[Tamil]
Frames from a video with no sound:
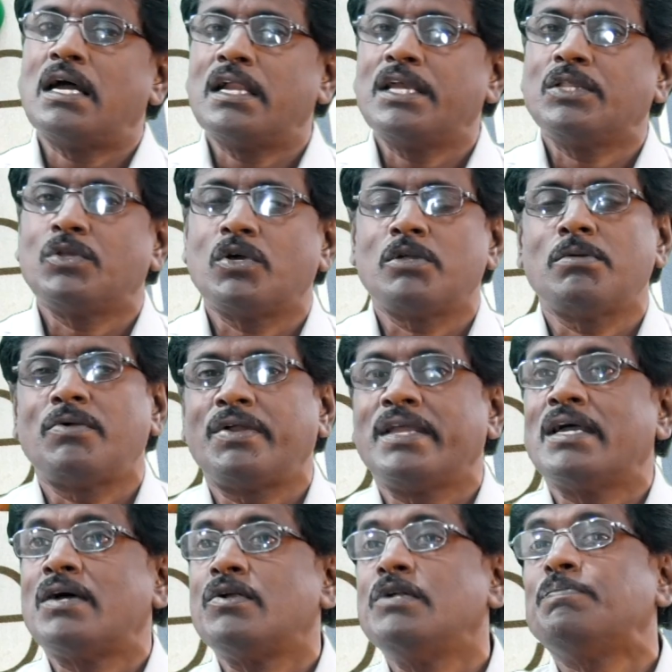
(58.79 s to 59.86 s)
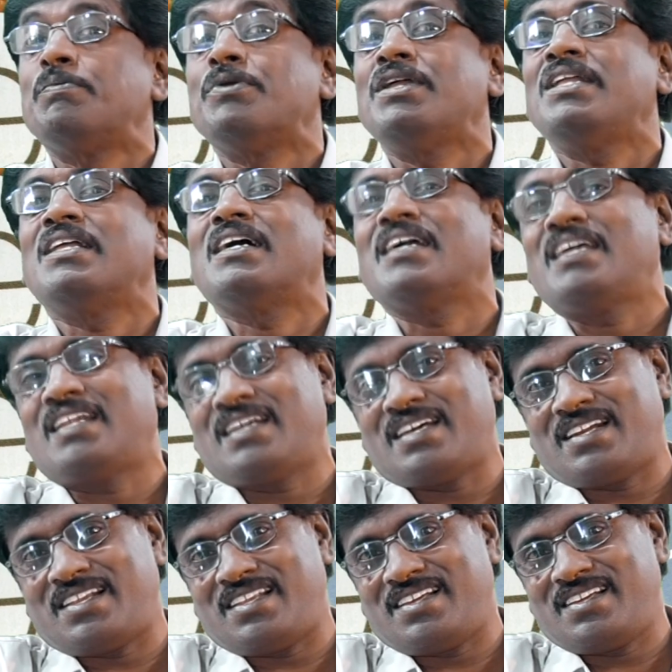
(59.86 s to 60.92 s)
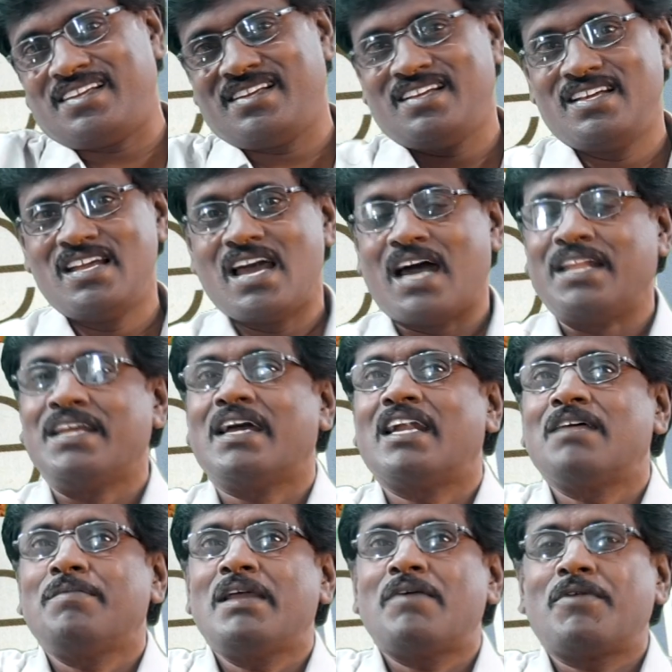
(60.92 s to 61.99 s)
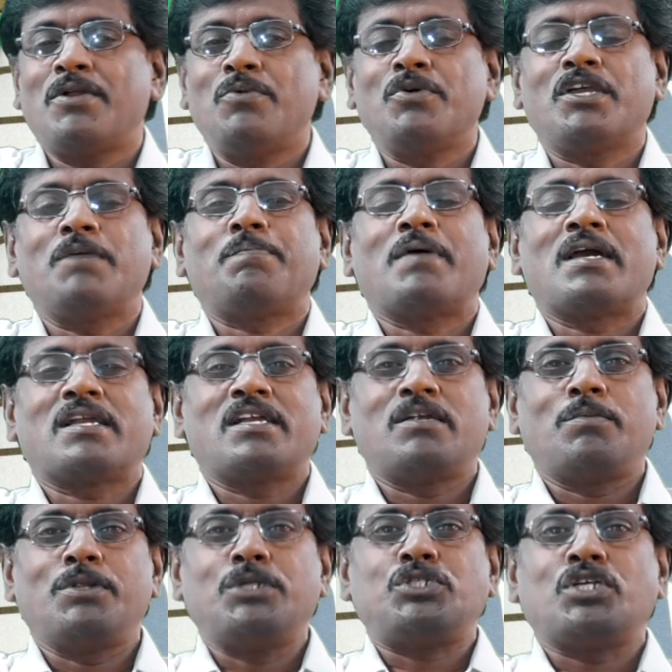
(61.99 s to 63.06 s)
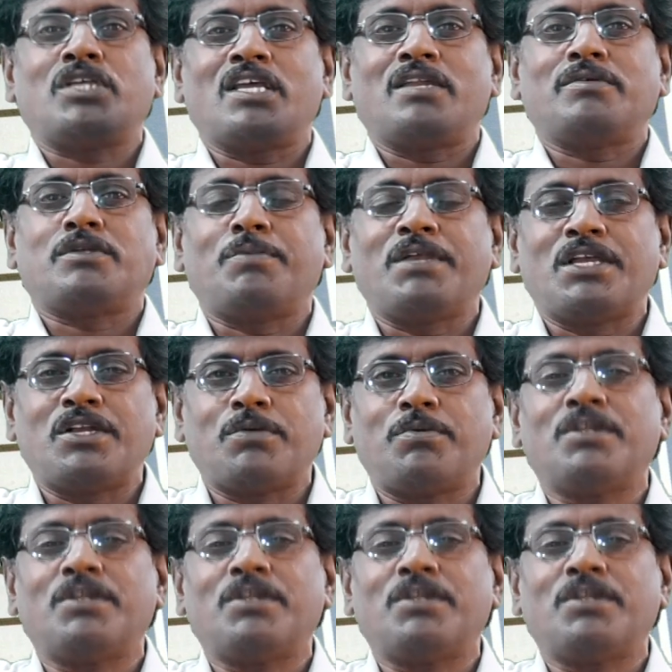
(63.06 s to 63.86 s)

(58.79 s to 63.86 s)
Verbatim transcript: ஆலை தோறும் அவருடைய அருள் புதிதாக இருக்கிறது அதிகாலமே அவரை நோக்கி பார்க்கின்ற பொழுது ஜபிக்கின்ற